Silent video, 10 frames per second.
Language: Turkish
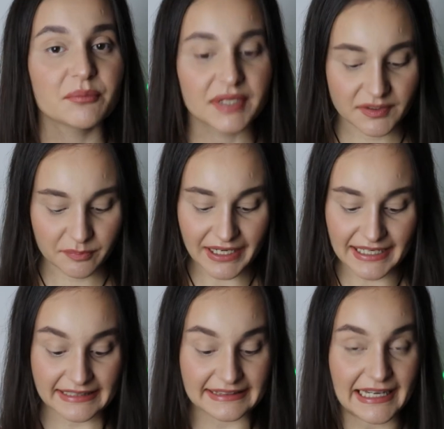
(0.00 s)
bir
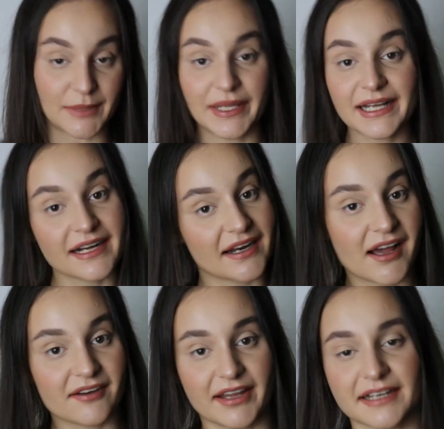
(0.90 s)
palet denemeye
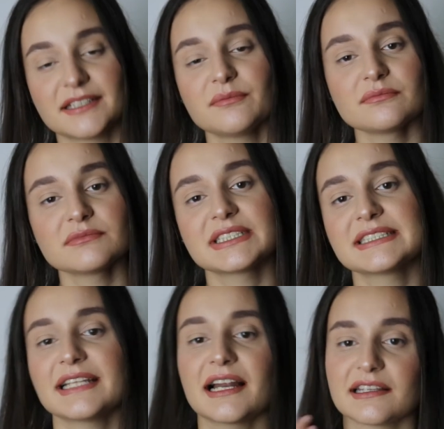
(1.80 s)
karar verdim.
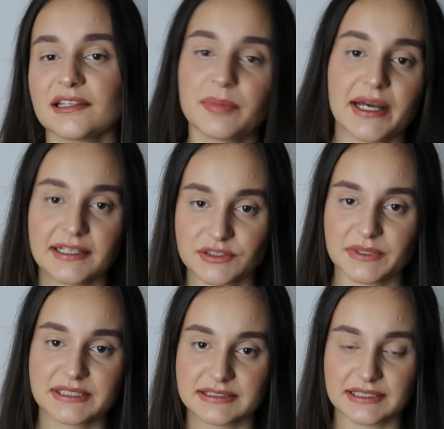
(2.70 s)
Sizlerle de
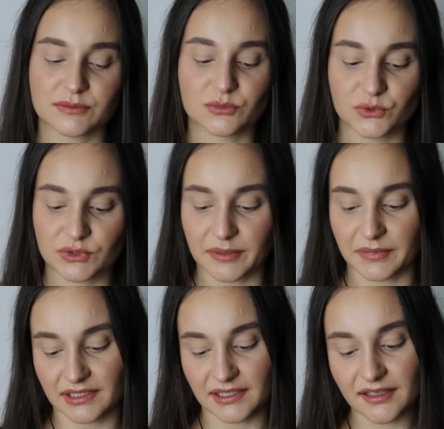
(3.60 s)
paylaşmak istedim bunu
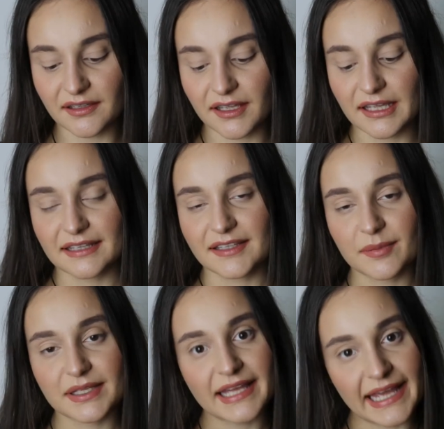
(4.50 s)
tabii ki.
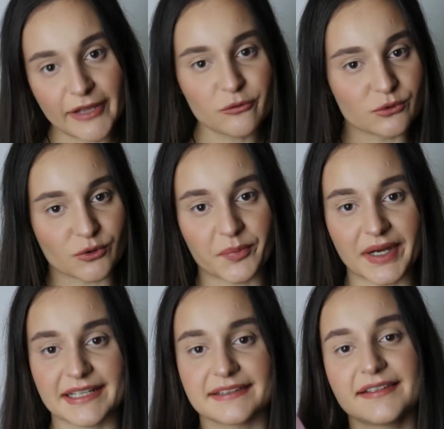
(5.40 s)
Tabii ki en ünlü
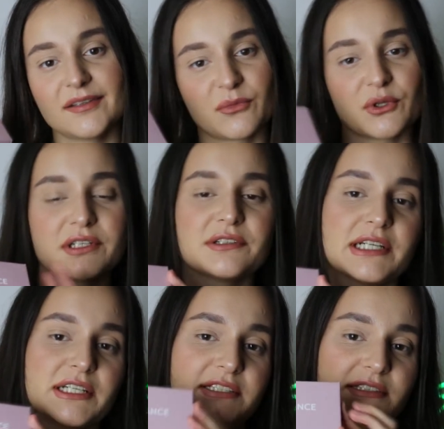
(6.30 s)
paleti Modern
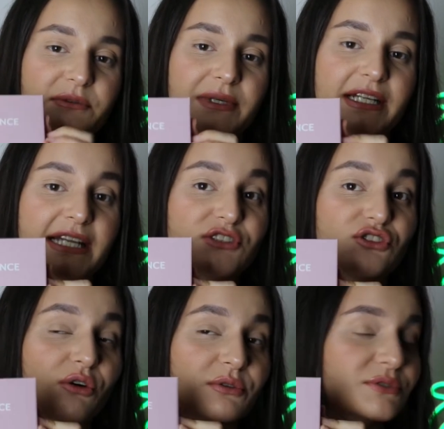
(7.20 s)
Rena
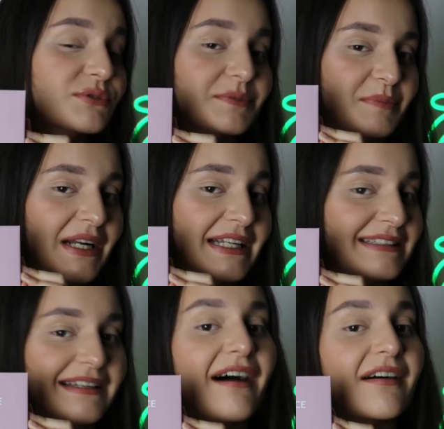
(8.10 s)
Renaissance
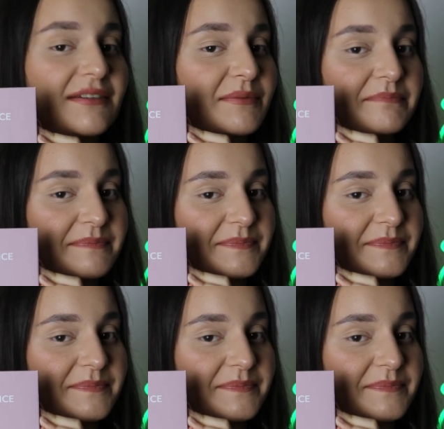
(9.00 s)
paletini aldım.